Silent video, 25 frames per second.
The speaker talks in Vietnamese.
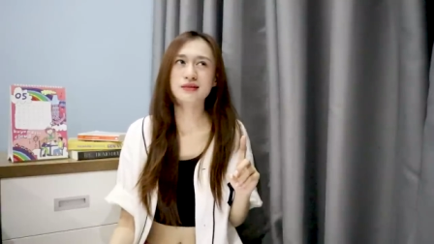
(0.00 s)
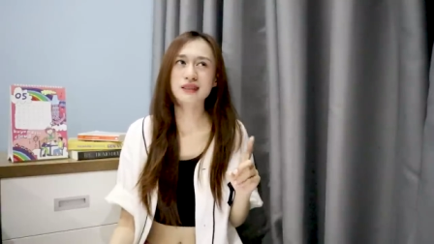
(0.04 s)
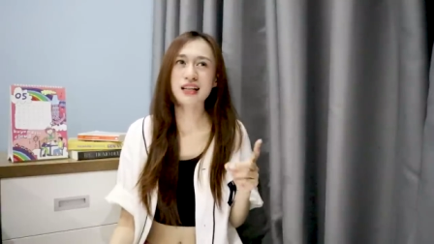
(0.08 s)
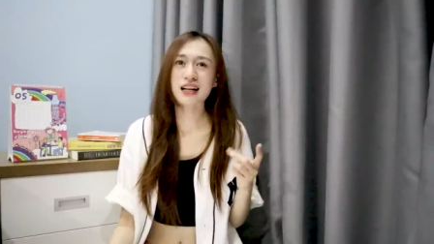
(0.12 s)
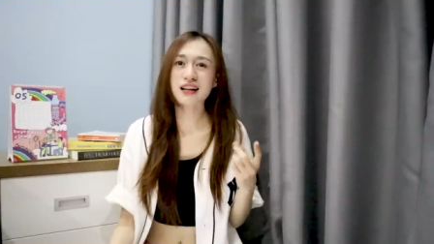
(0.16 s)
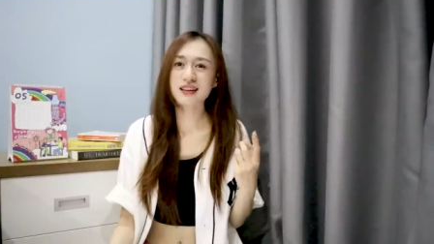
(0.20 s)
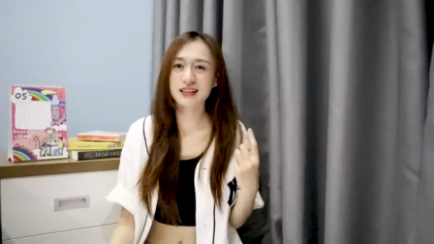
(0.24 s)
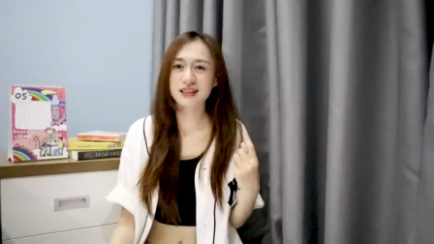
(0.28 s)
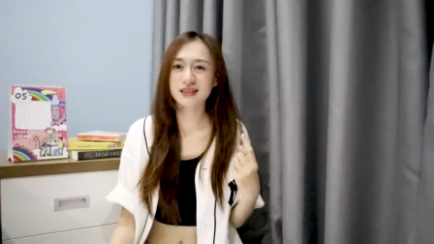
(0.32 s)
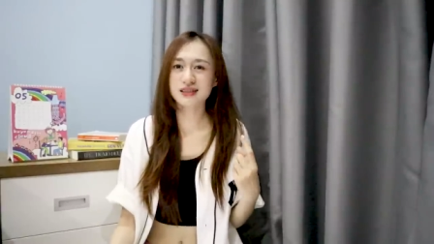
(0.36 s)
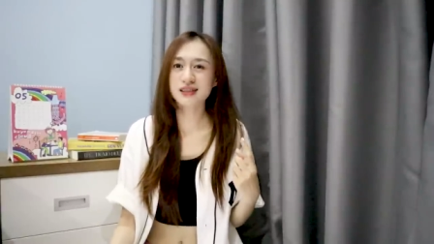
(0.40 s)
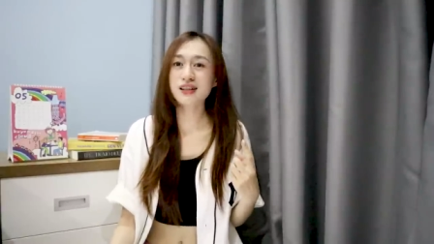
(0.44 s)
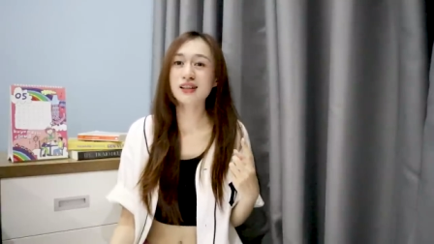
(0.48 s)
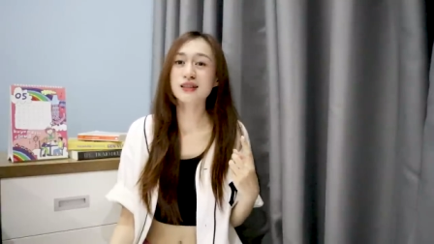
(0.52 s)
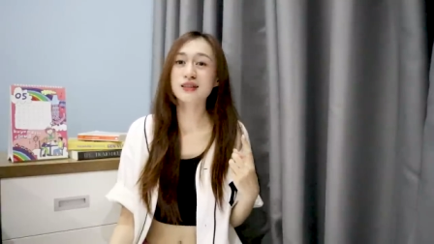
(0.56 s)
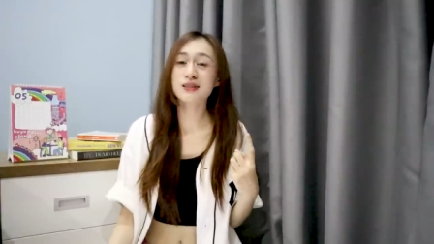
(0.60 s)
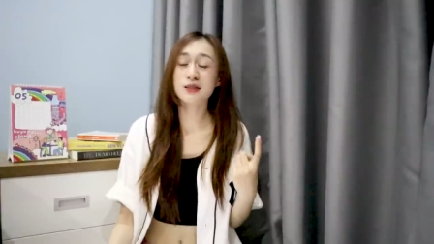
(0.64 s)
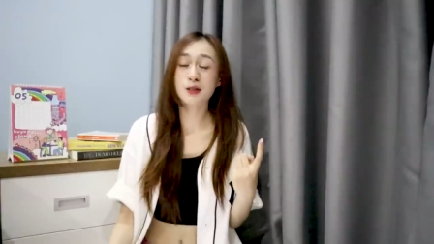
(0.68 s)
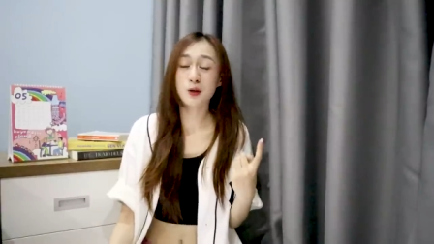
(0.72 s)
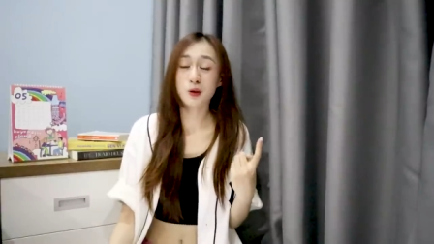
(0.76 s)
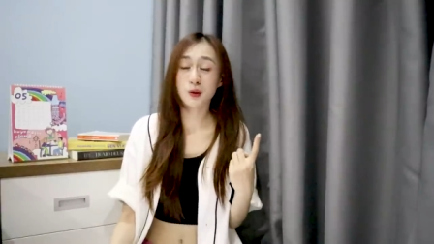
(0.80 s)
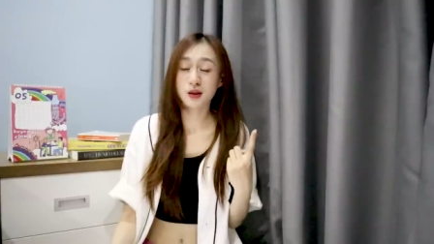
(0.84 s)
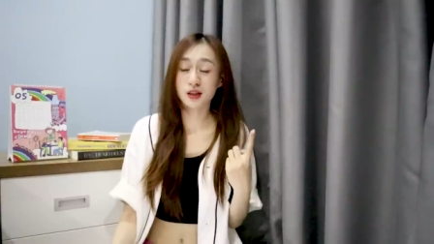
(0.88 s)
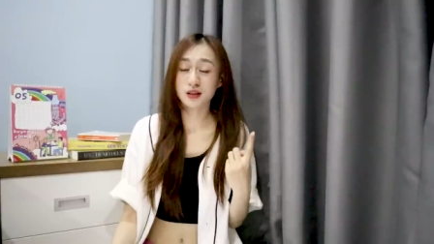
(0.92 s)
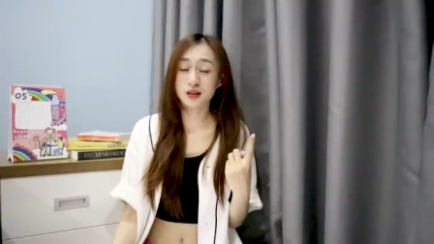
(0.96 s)
nhắc đến rất là
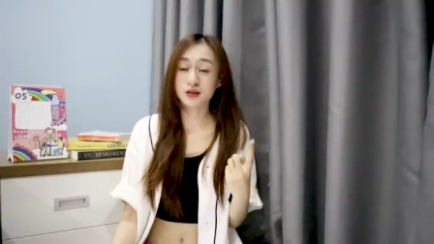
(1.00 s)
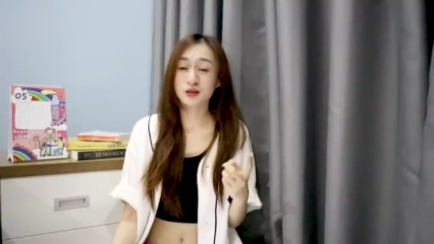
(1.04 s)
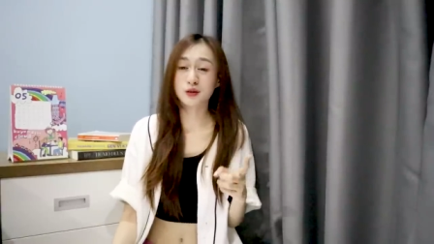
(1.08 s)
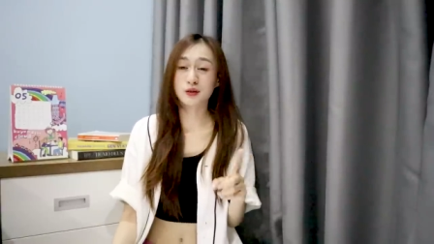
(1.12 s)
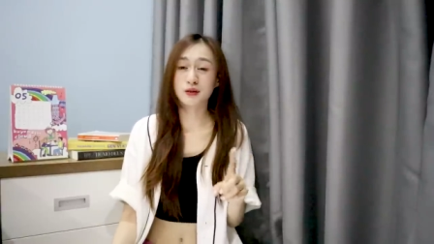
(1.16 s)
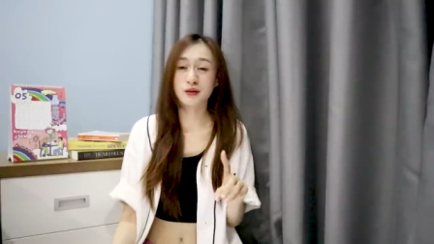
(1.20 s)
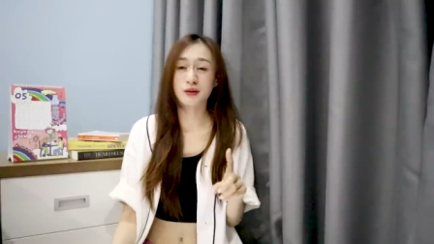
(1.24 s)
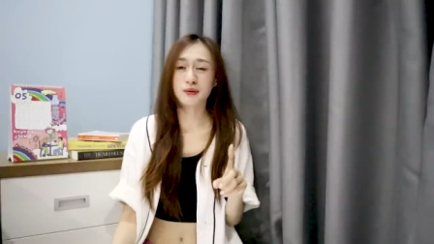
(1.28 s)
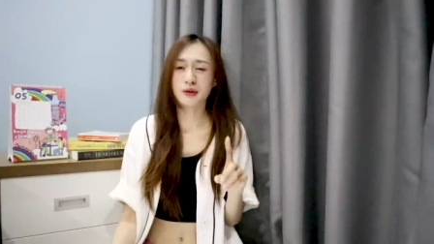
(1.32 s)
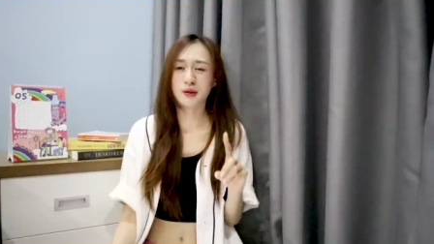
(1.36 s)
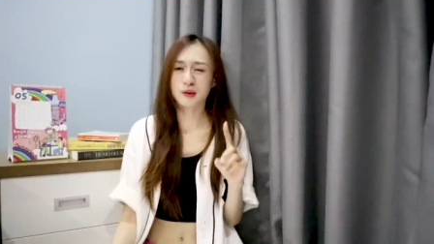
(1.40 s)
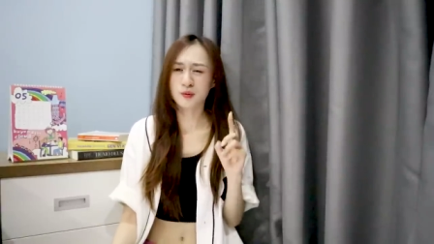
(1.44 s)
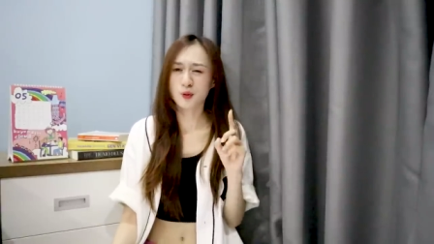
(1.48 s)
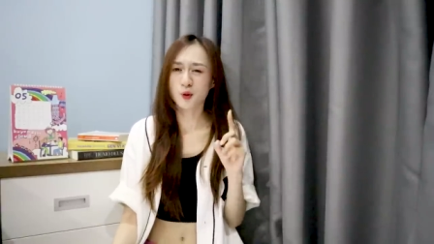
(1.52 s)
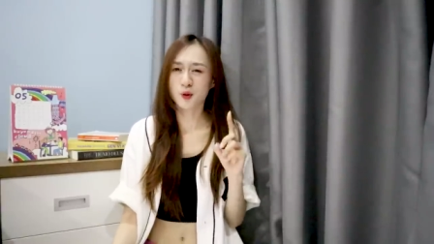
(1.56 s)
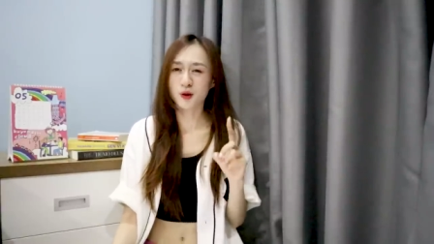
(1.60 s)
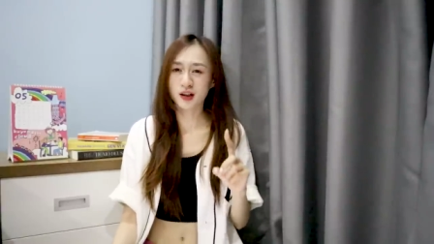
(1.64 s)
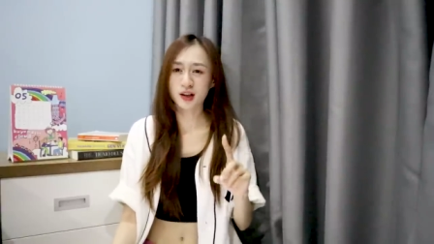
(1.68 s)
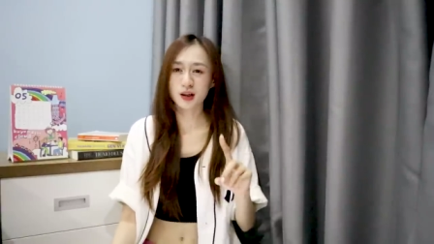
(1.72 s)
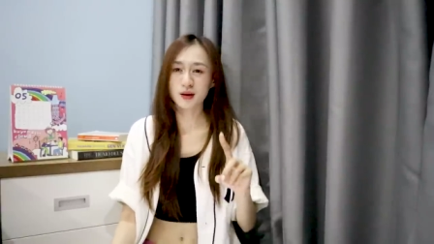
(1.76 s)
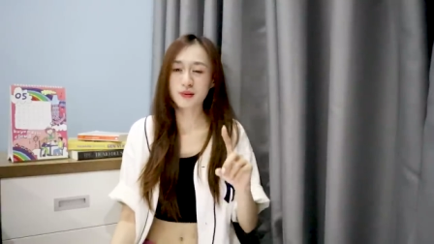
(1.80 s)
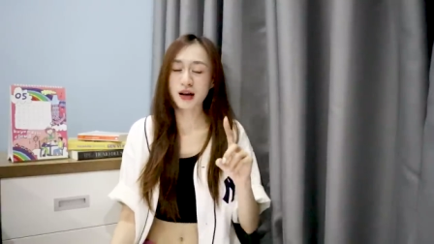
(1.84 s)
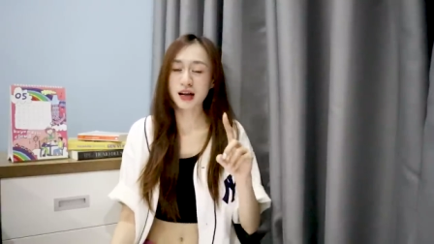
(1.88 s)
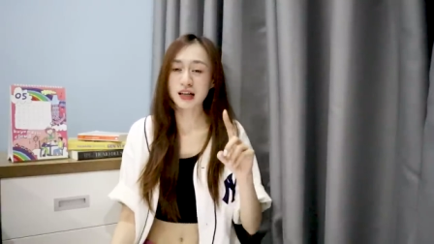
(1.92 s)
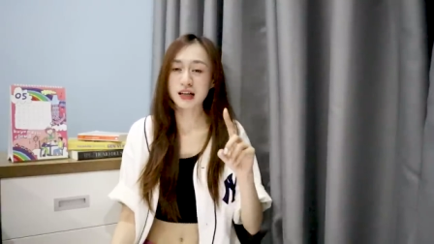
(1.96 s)
nhiều lần rồi và mình
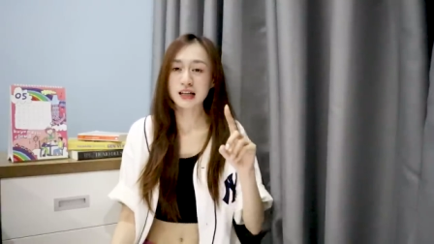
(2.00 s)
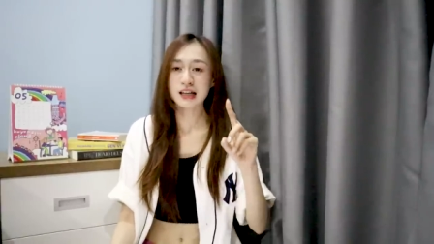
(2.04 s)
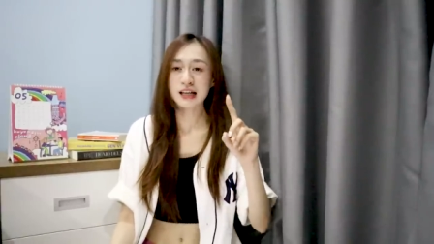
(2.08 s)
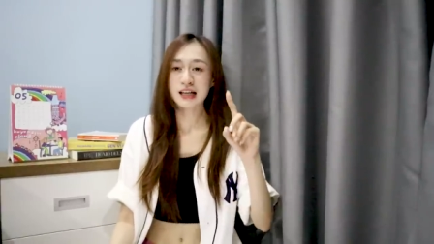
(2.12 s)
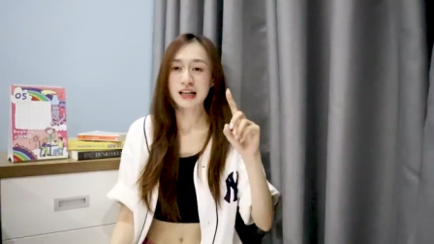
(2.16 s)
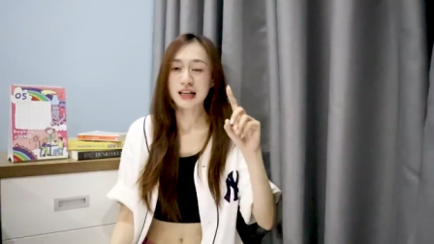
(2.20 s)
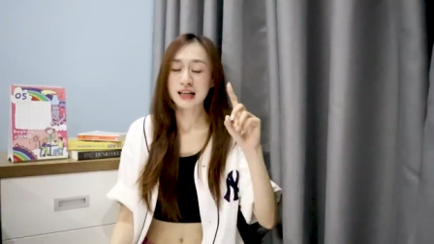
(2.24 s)
muốn các bạn